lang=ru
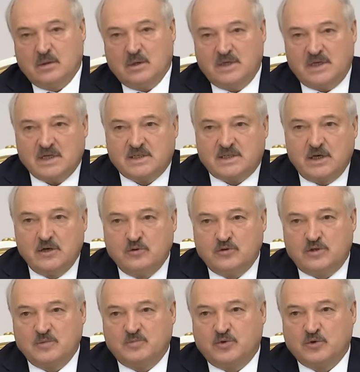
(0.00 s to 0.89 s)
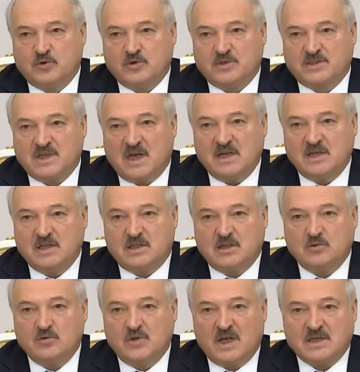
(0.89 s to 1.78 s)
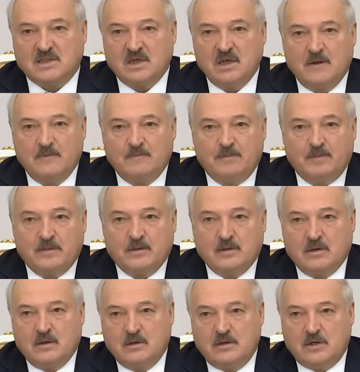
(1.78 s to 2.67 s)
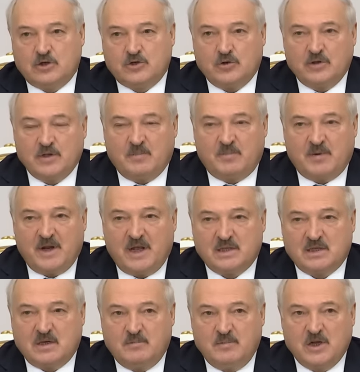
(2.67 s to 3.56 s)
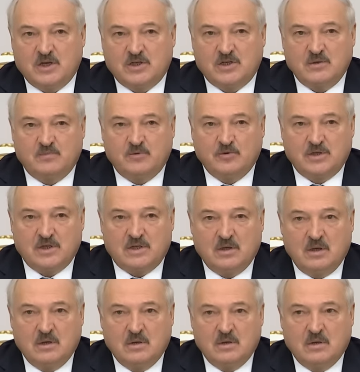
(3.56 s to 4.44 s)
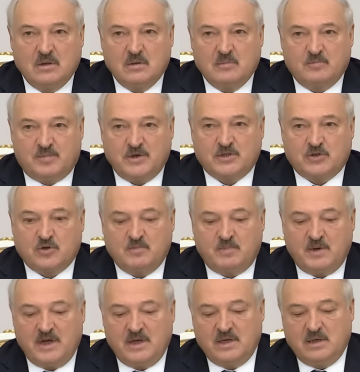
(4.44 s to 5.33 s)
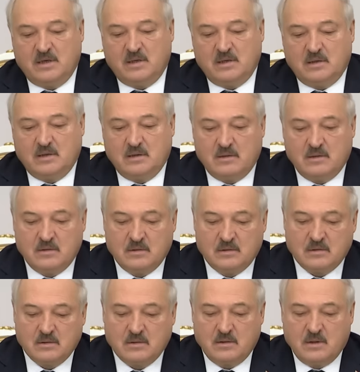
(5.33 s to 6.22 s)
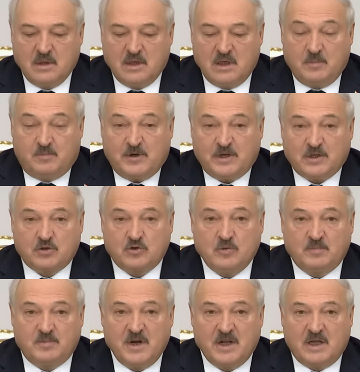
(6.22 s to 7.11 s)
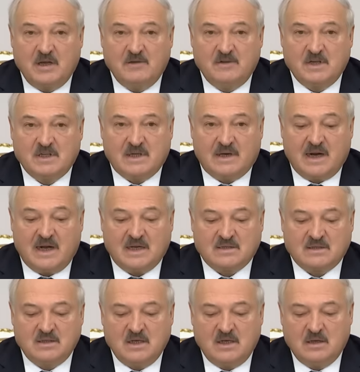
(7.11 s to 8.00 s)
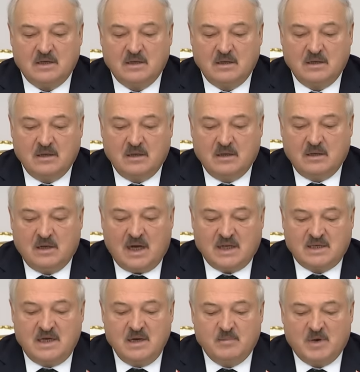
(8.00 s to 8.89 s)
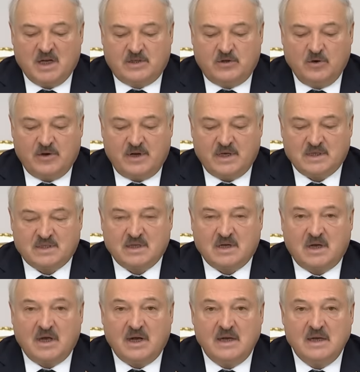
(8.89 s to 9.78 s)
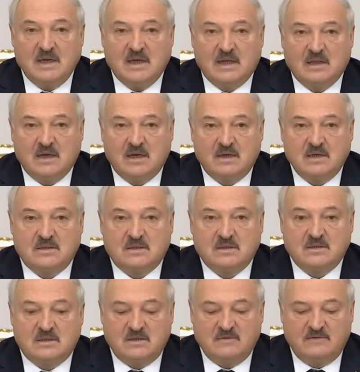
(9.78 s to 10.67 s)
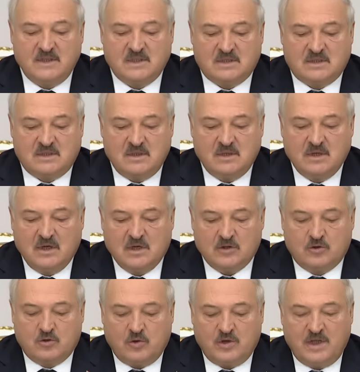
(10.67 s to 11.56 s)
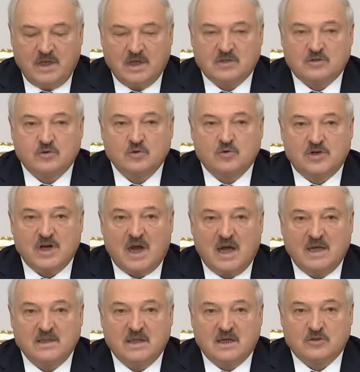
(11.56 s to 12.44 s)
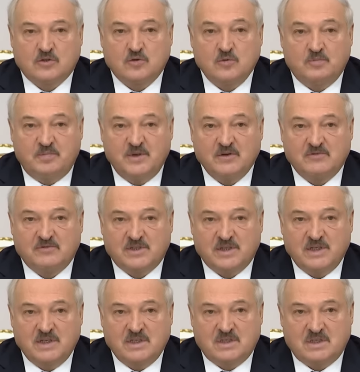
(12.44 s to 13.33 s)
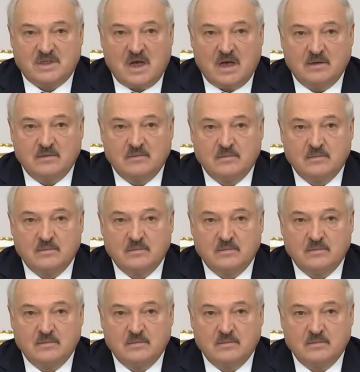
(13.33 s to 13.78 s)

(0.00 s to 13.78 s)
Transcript: Если люди будут заняты, у нас еще на порядок меньше будет преступлений. И преступники ведь разные. Одни матерые, закоренелые рецидивисты, другие случайно оступившиеся.